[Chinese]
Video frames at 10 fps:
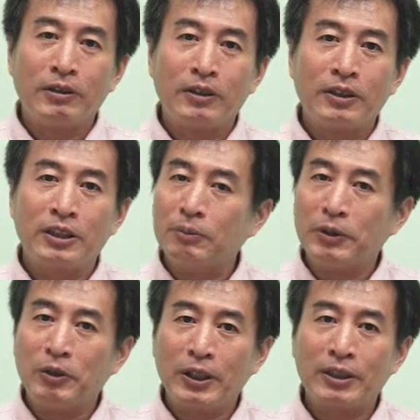自
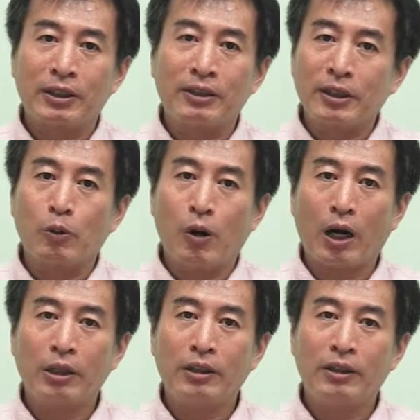比为神的
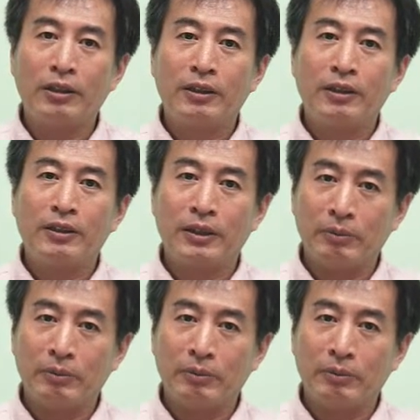王，你